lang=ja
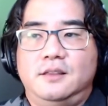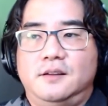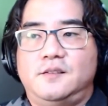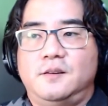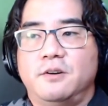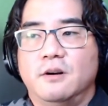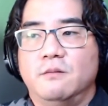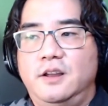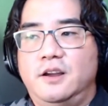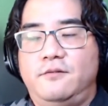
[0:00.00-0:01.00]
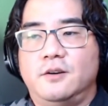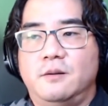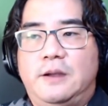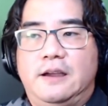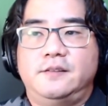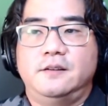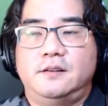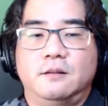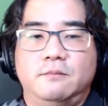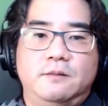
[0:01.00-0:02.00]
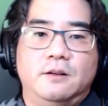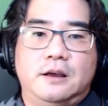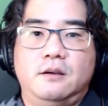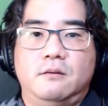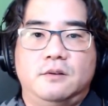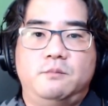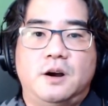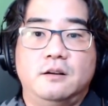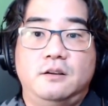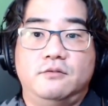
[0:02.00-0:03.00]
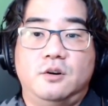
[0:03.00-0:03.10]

逆に積極的にあの話す方だと